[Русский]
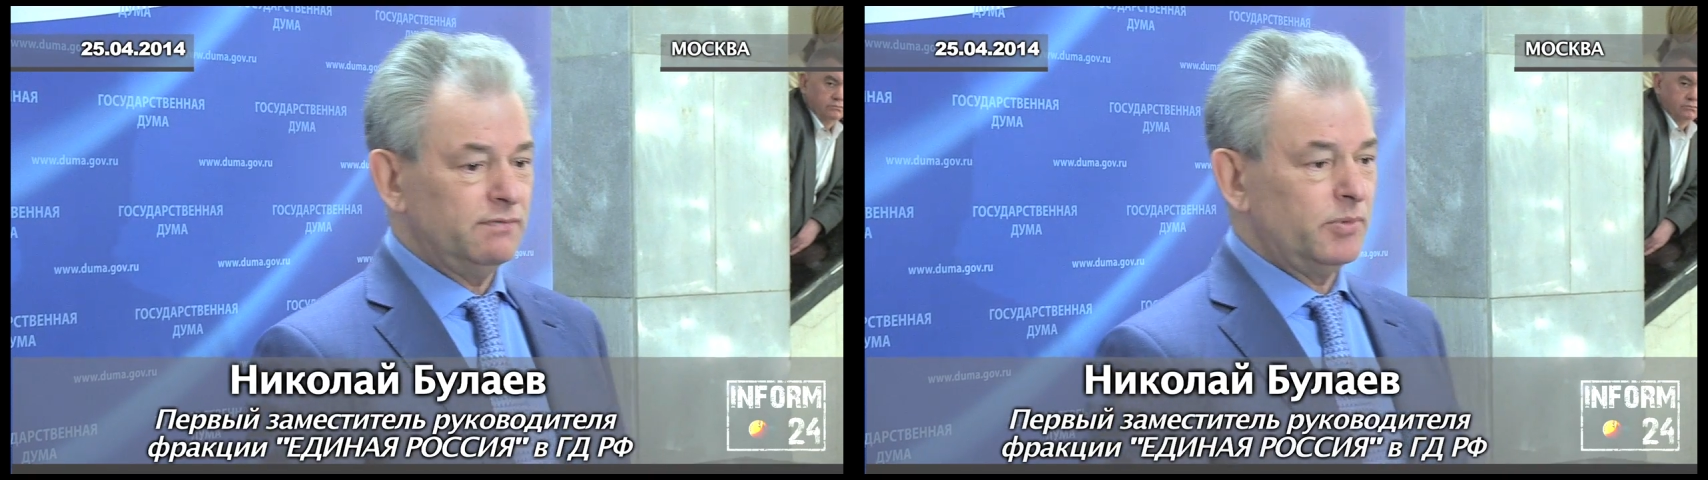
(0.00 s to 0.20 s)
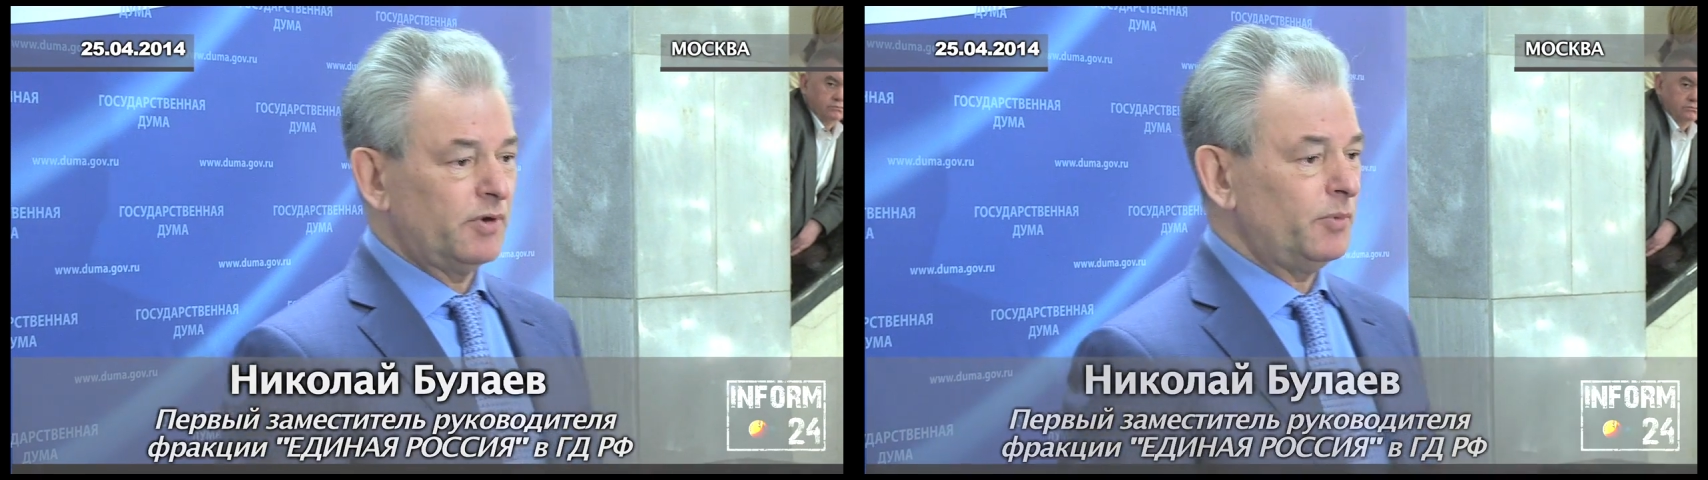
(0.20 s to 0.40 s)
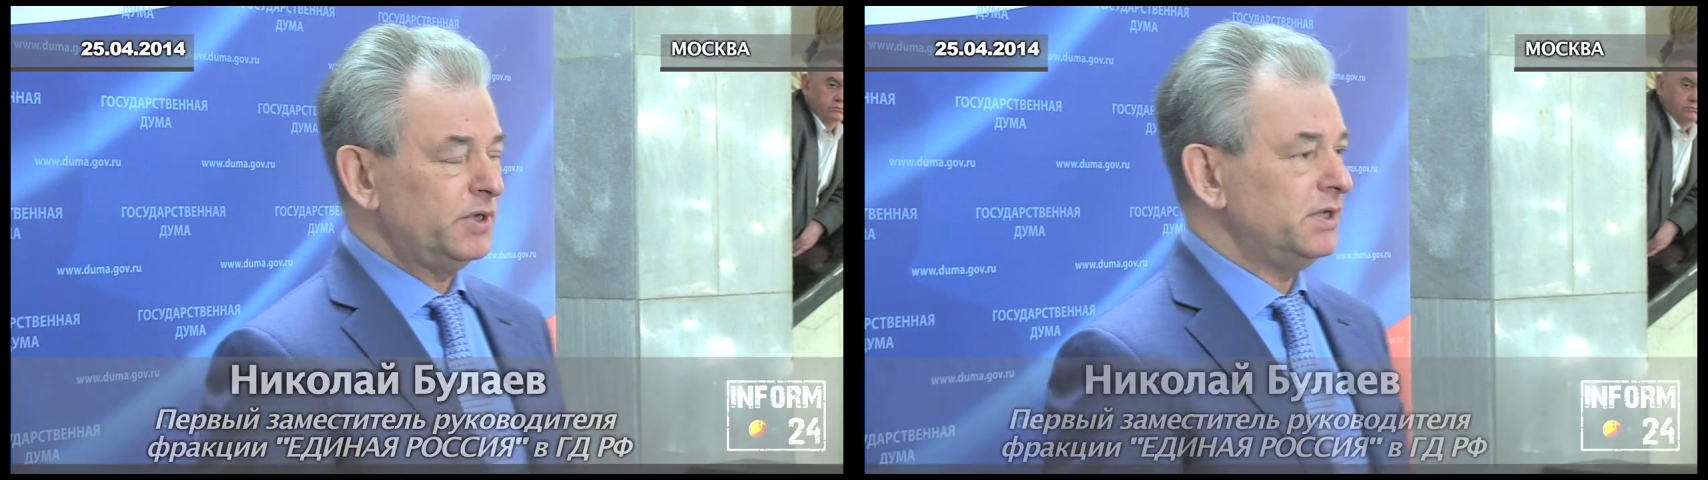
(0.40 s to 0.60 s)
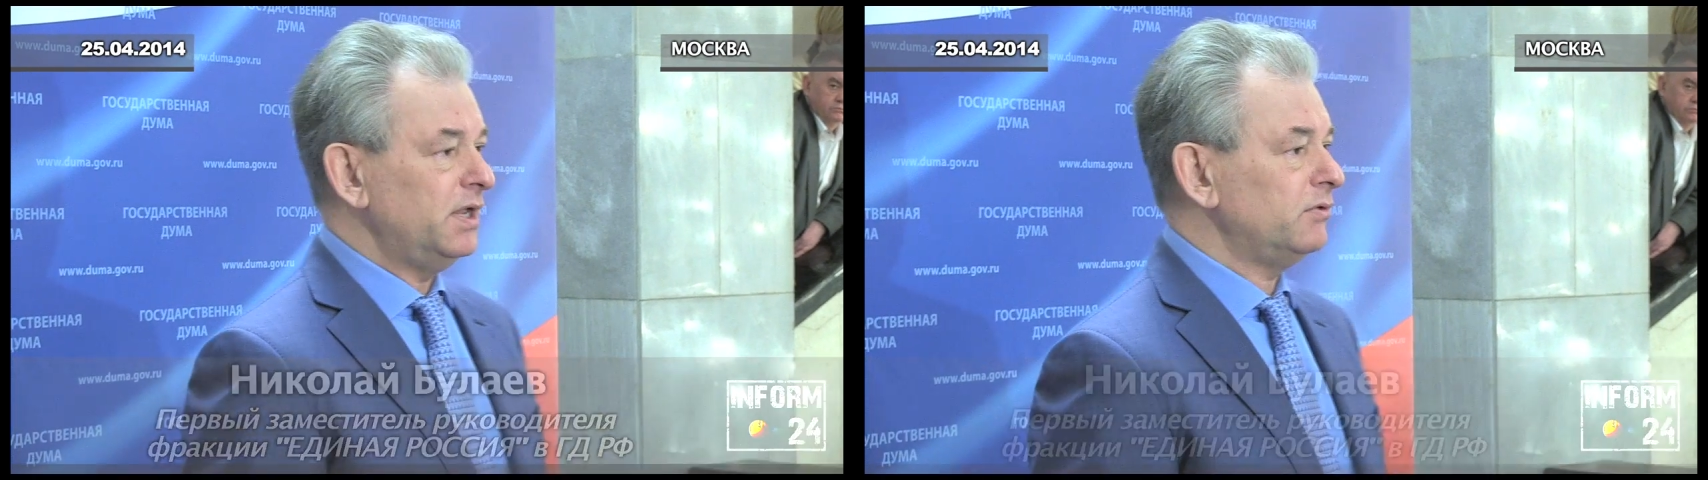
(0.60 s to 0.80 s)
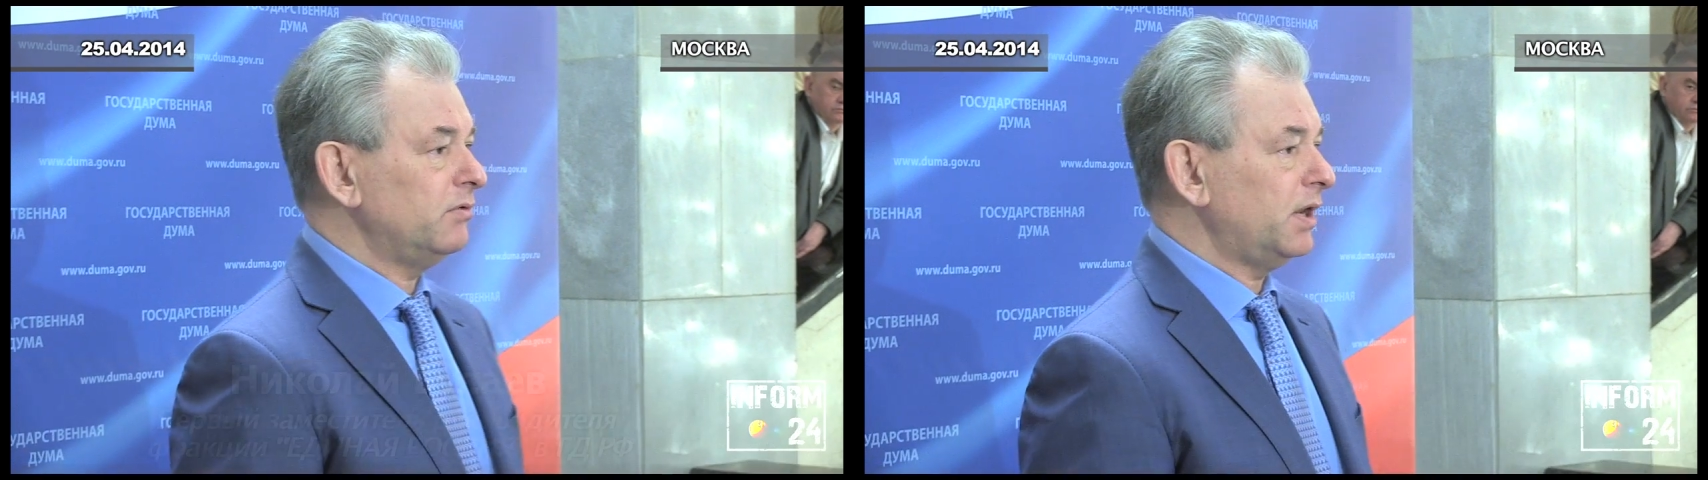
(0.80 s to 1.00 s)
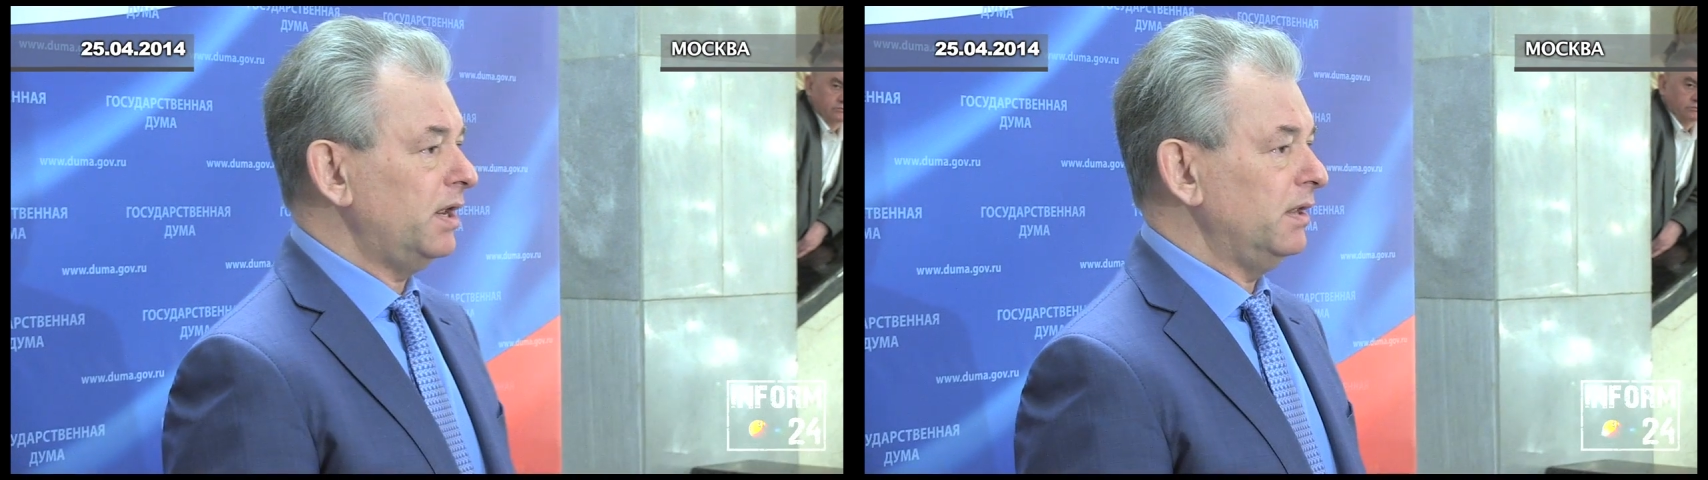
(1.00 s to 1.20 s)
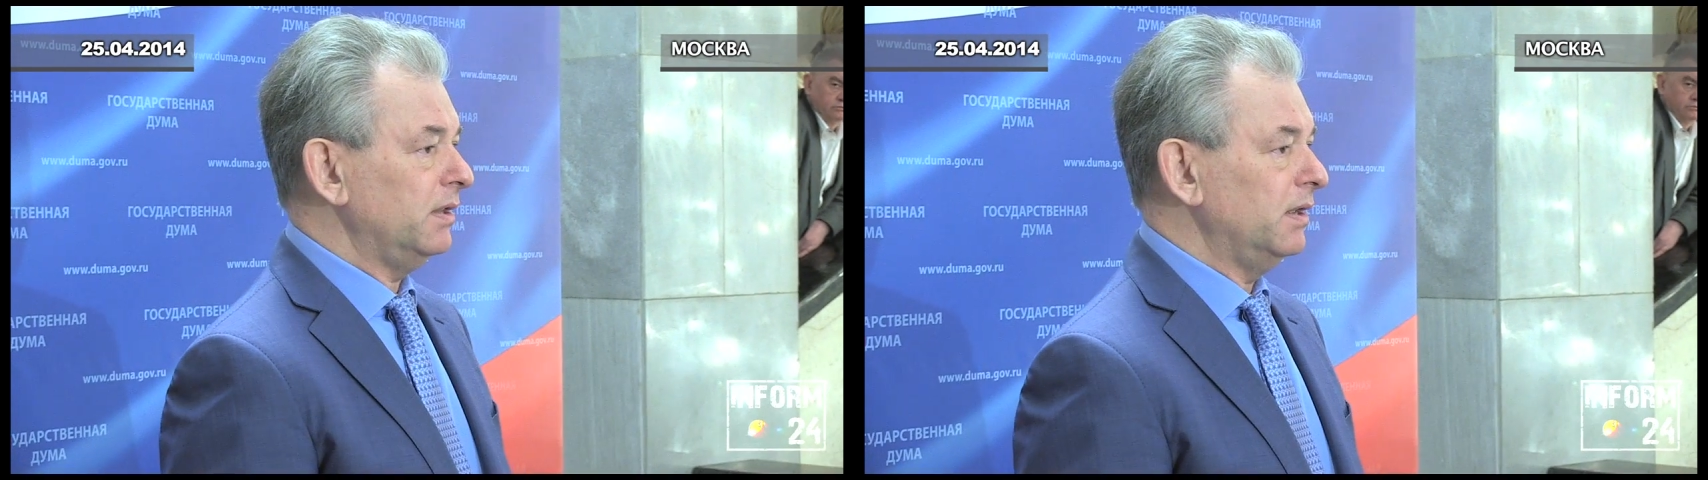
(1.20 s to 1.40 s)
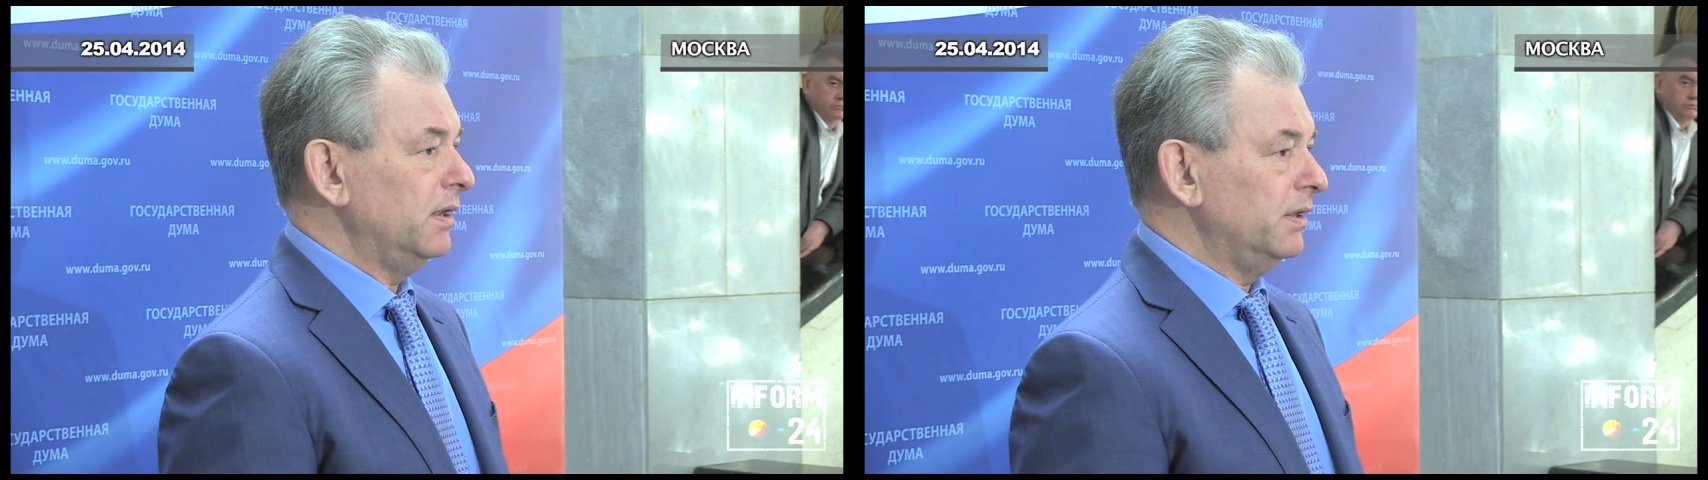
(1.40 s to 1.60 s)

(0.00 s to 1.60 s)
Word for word: выборов президента Украины